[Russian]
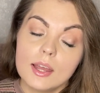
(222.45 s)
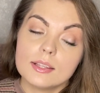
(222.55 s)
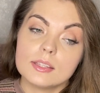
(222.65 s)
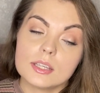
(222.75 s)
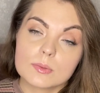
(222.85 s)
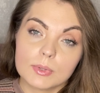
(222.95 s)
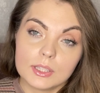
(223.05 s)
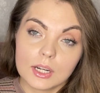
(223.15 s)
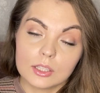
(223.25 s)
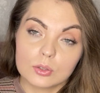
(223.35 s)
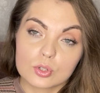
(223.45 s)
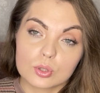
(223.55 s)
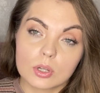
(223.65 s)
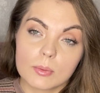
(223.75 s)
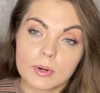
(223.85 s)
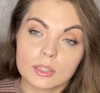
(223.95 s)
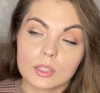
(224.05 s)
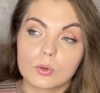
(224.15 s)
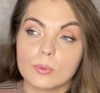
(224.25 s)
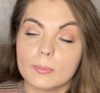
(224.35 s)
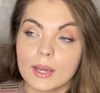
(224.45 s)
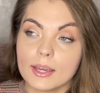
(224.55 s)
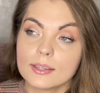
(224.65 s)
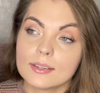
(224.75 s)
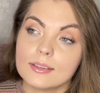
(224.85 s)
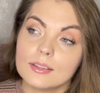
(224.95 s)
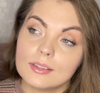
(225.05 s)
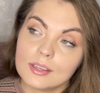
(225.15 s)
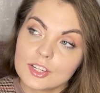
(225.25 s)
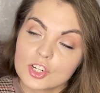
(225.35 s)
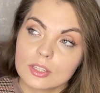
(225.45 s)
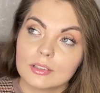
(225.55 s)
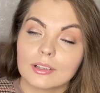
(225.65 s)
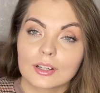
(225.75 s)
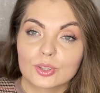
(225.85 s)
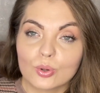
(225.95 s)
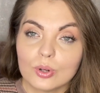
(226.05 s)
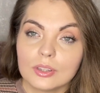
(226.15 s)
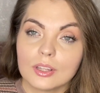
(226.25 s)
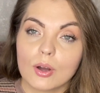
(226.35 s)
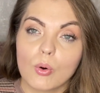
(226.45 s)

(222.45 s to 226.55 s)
несмотря на то, что аромат такой мягкий, нежный, лактонный,